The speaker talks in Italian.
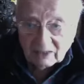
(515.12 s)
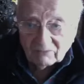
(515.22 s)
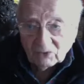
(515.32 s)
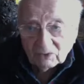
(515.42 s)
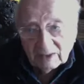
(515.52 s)

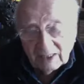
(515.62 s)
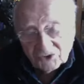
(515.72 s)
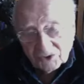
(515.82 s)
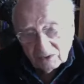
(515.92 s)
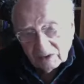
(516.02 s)
volta
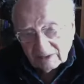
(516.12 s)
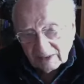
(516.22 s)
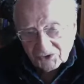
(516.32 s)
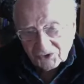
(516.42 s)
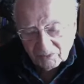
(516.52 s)
lasciano delle
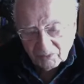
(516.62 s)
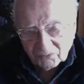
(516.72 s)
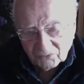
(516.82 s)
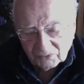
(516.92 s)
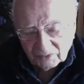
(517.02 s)
tracce
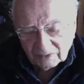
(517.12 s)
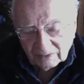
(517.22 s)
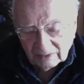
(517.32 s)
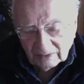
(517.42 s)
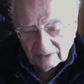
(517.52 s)
profonde.
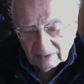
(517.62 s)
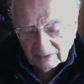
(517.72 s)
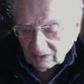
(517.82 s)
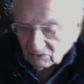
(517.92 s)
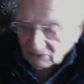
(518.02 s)
E
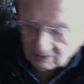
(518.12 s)
allora